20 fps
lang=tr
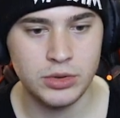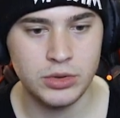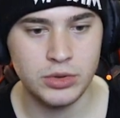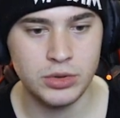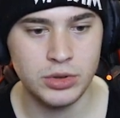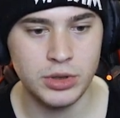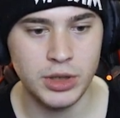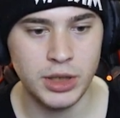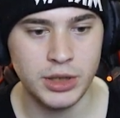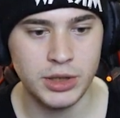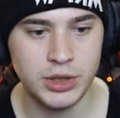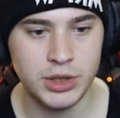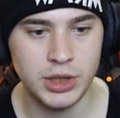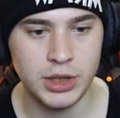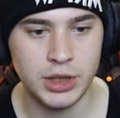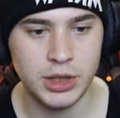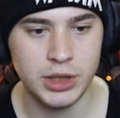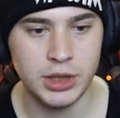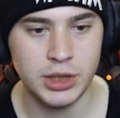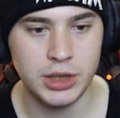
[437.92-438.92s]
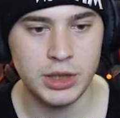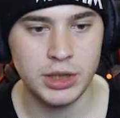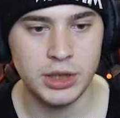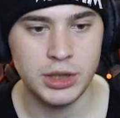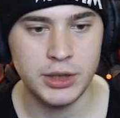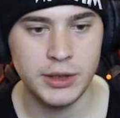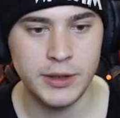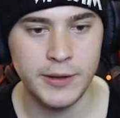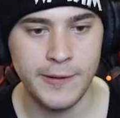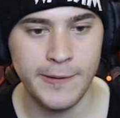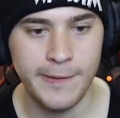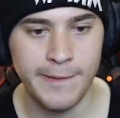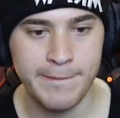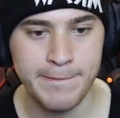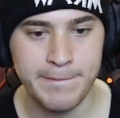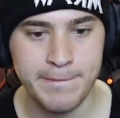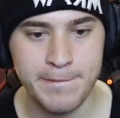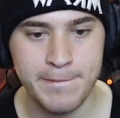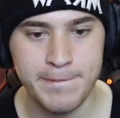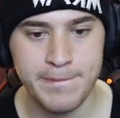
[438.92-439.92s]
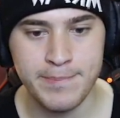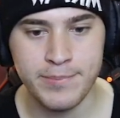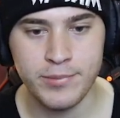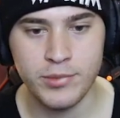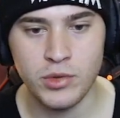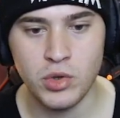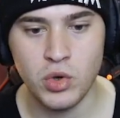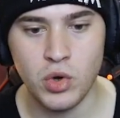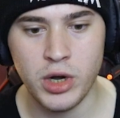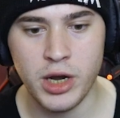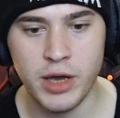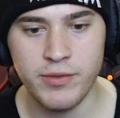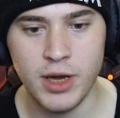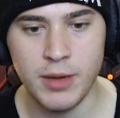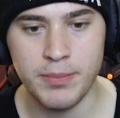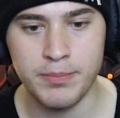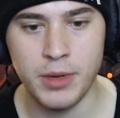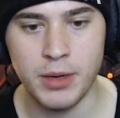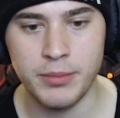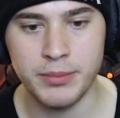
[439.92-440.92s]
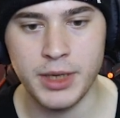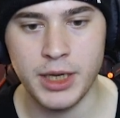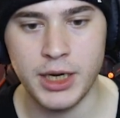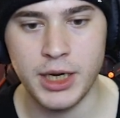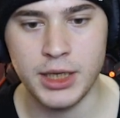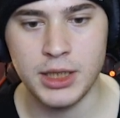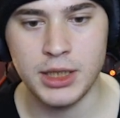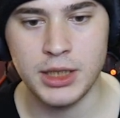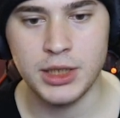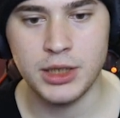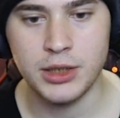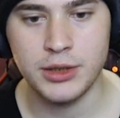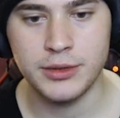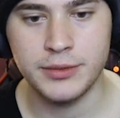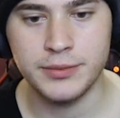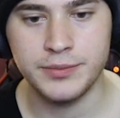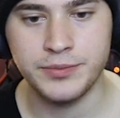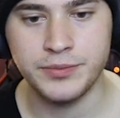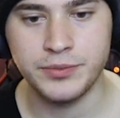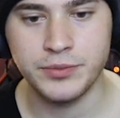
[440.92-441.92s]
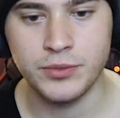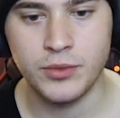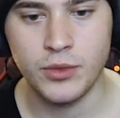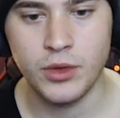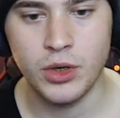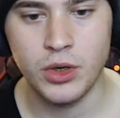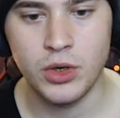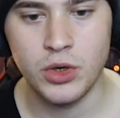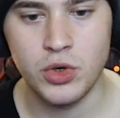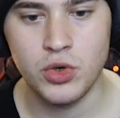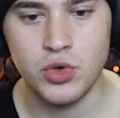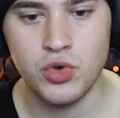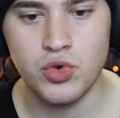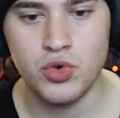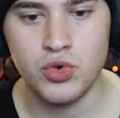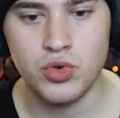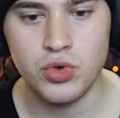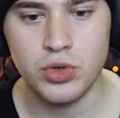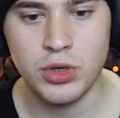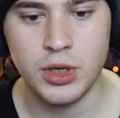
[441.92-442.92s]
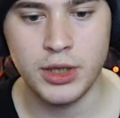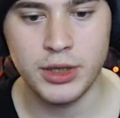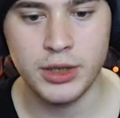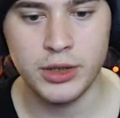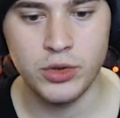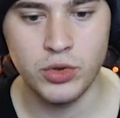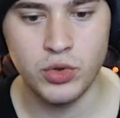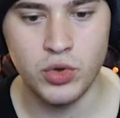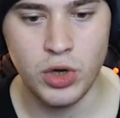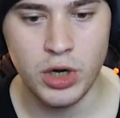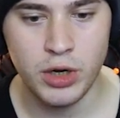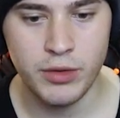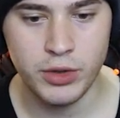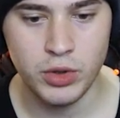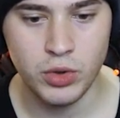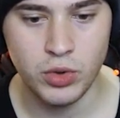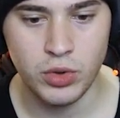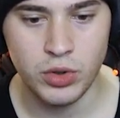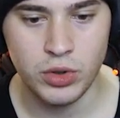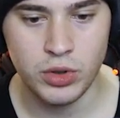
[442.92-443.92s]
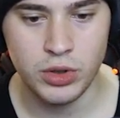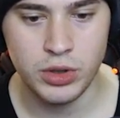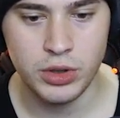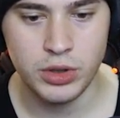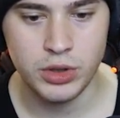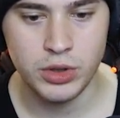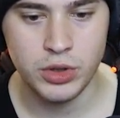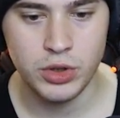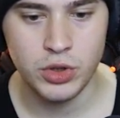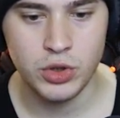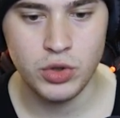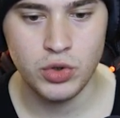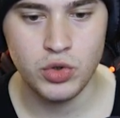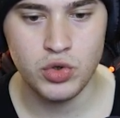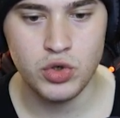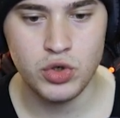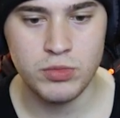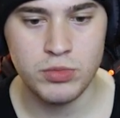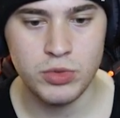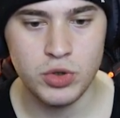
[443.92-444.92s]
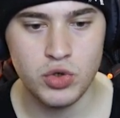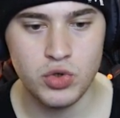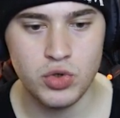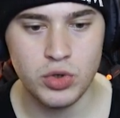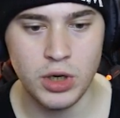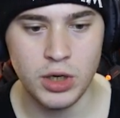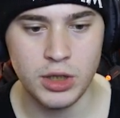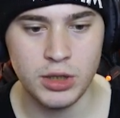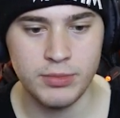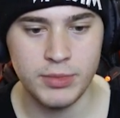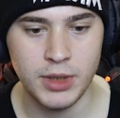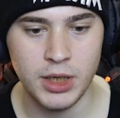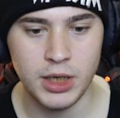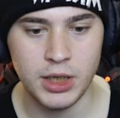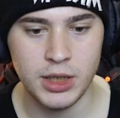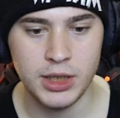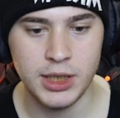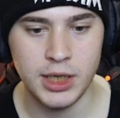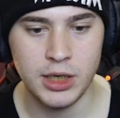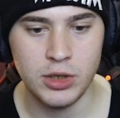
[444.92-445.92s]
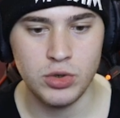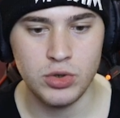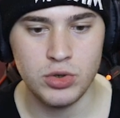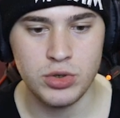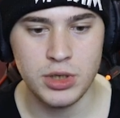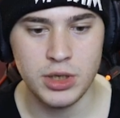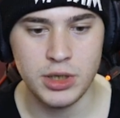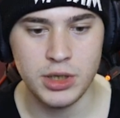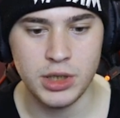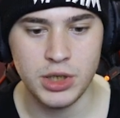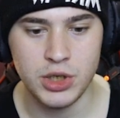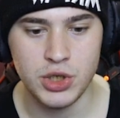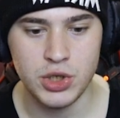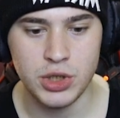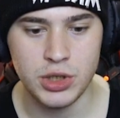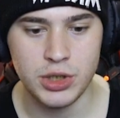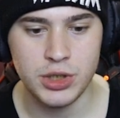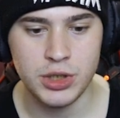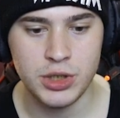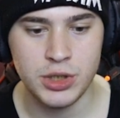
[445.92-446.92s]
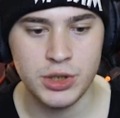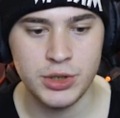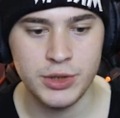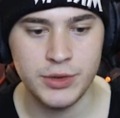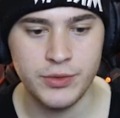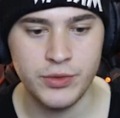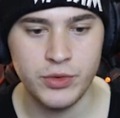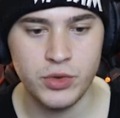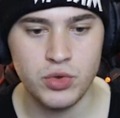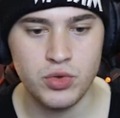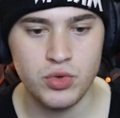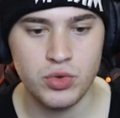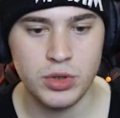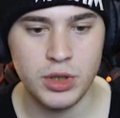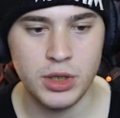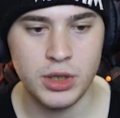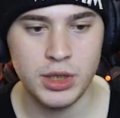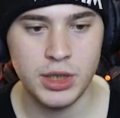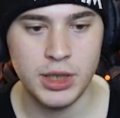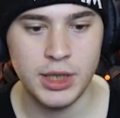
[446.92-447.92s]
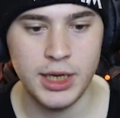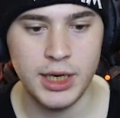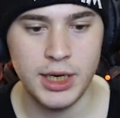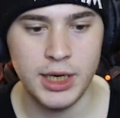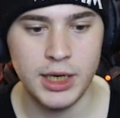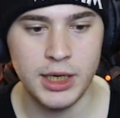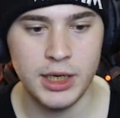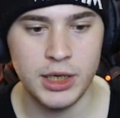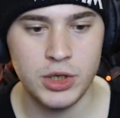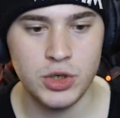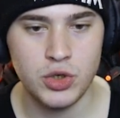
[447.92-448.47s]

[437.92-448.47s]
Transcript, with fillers: Dur yanlış yere girdik. Görev yapmam gerek. Şuradan göreve doğru küçük mü küçük adımlarla ilerliyoruz arkadaşlar. Şuradan ilerle.